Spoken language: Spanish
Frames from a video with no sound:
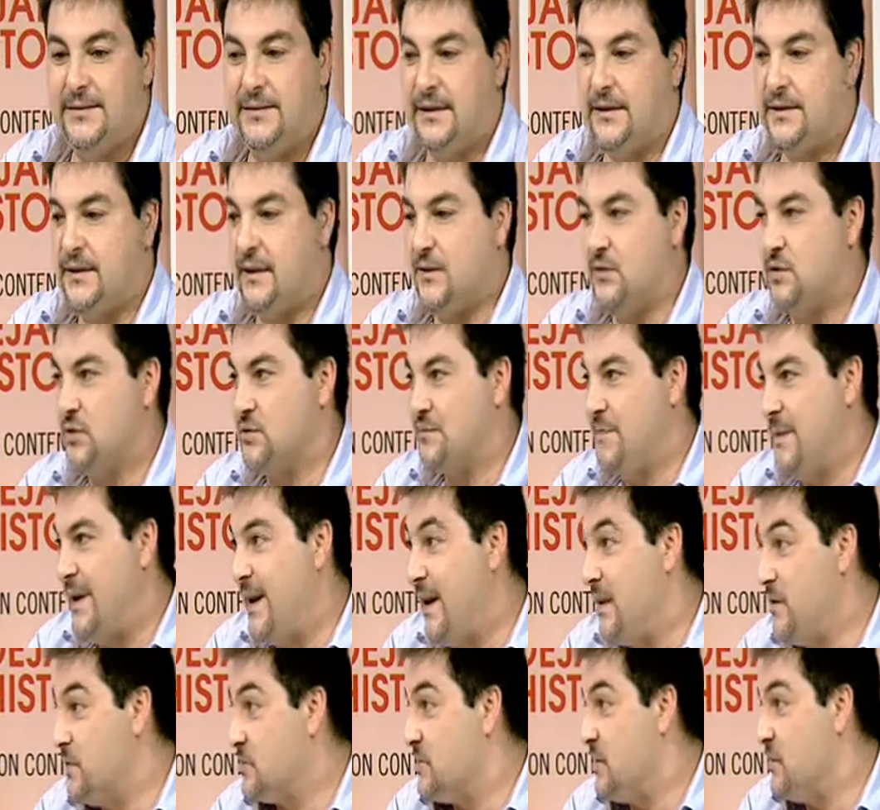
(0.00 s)

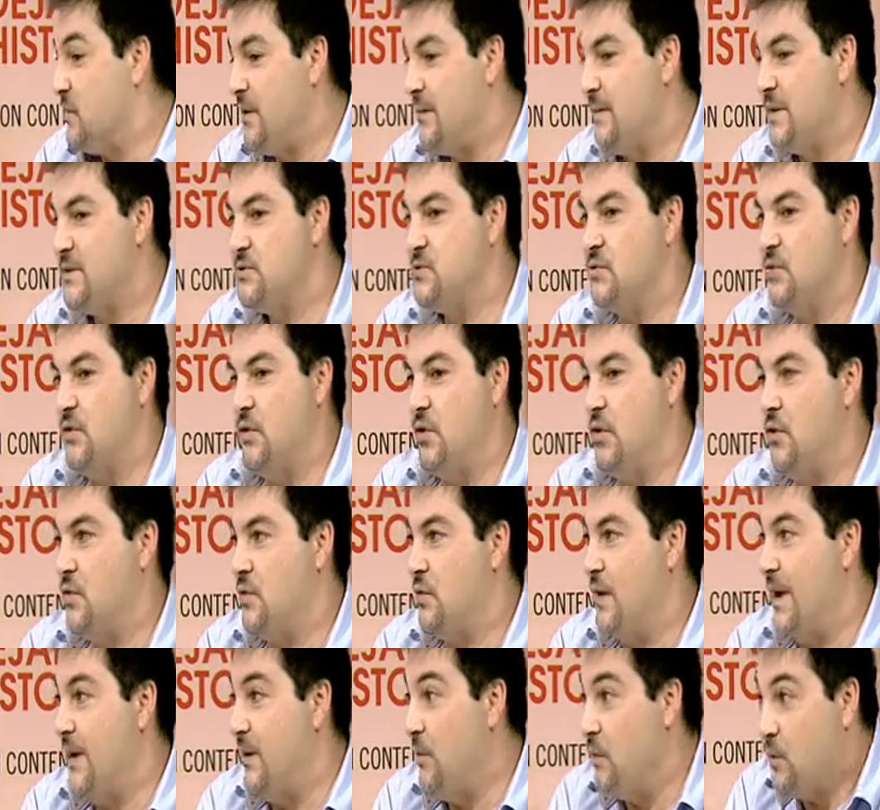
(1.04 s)
300.000 años del universo
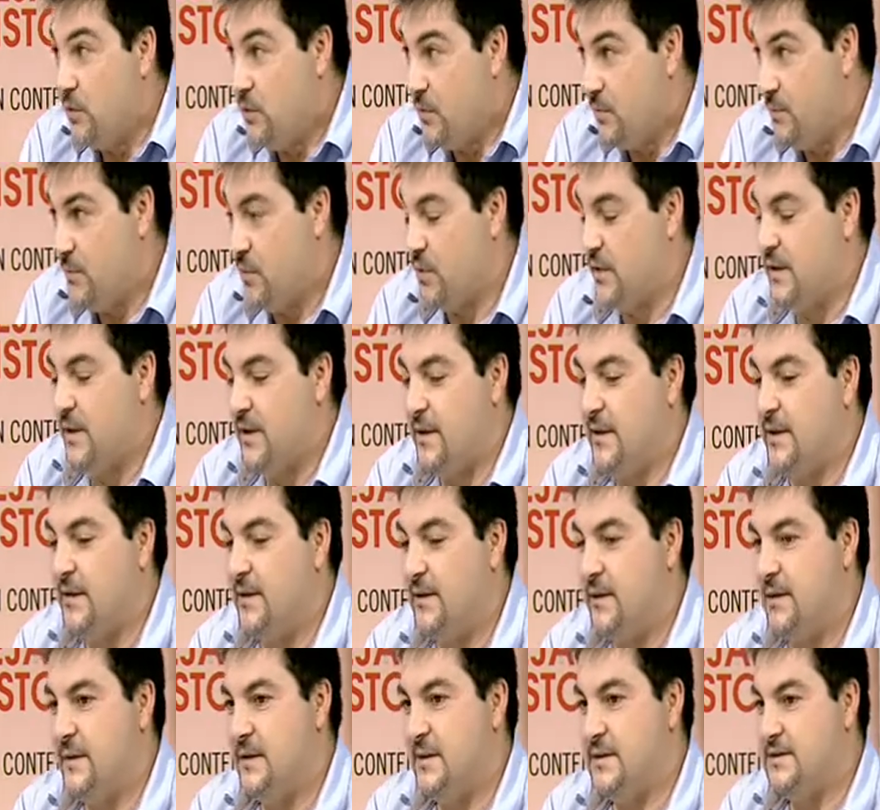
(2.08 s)
no hay luz,
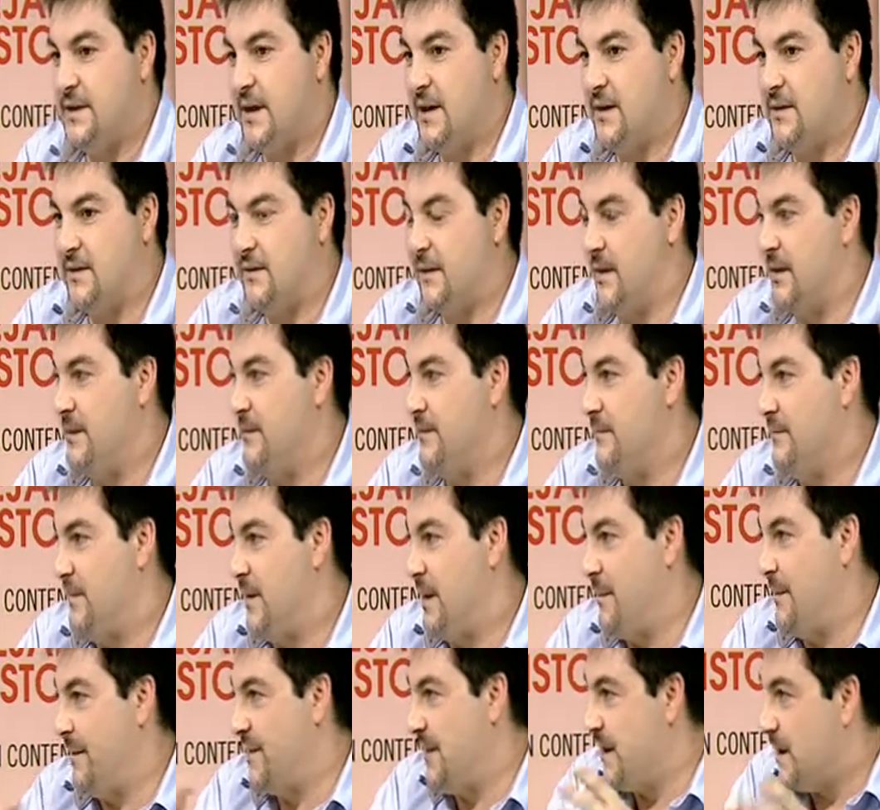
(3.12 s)
porque está,
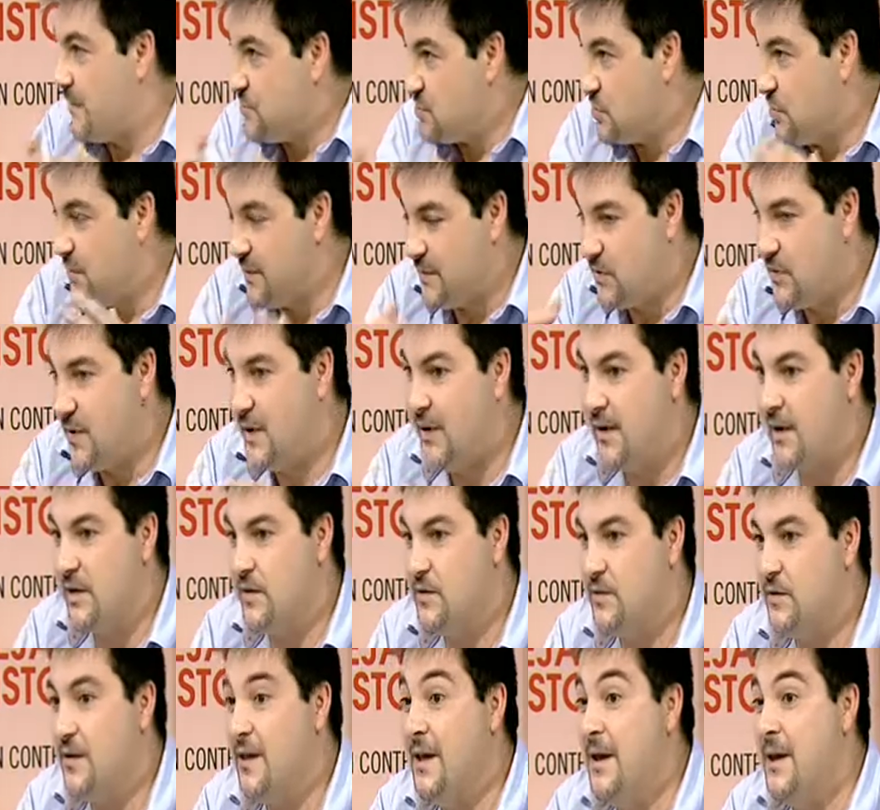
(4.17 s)
la materia absorbe toda la
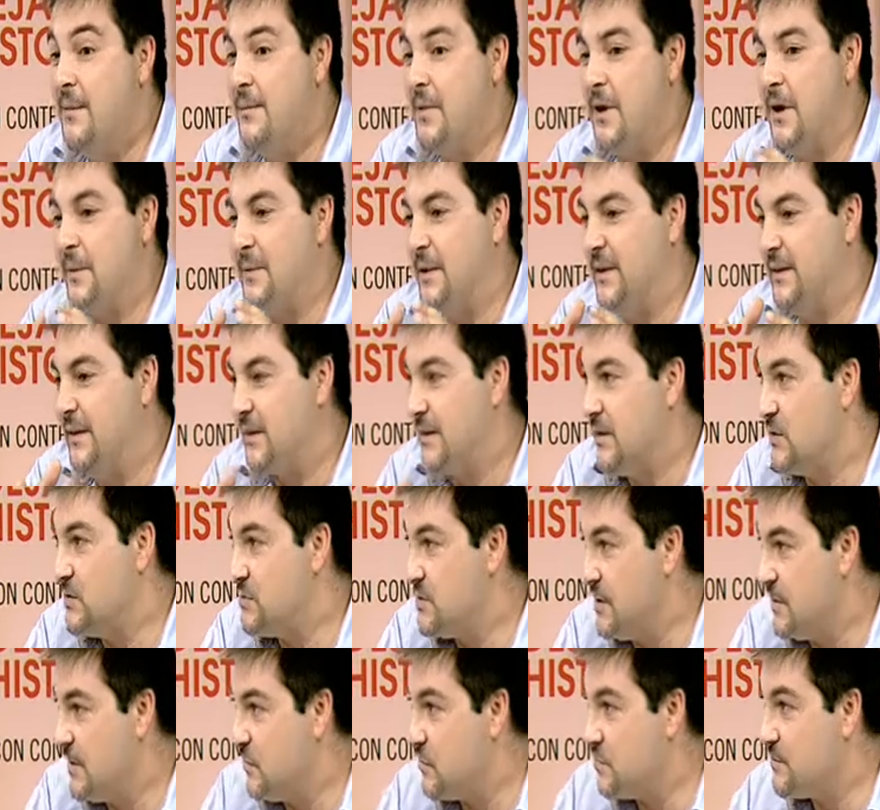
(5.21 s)
radiación, pero a partir de
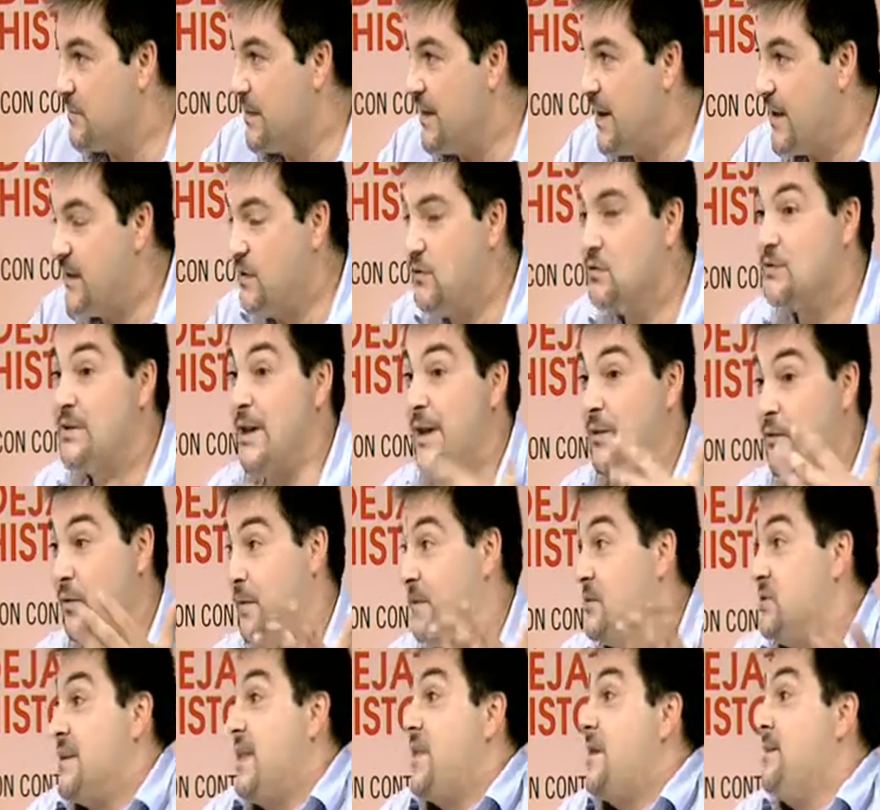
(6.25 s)
los 300.000 años el
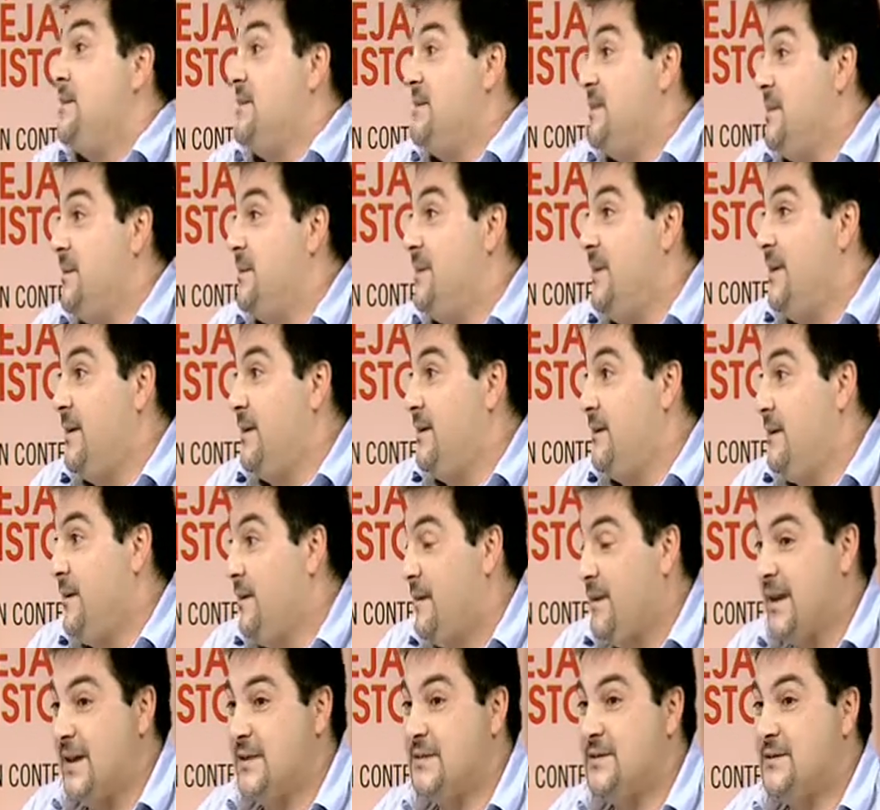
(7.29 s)
universo se hace visible,
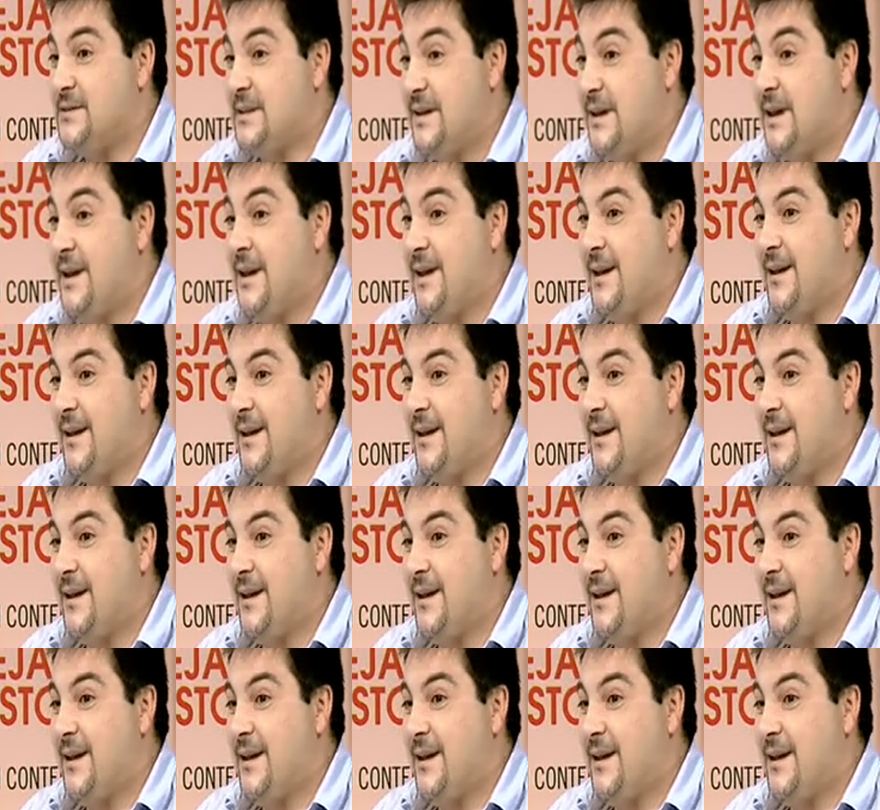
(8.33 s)
que es,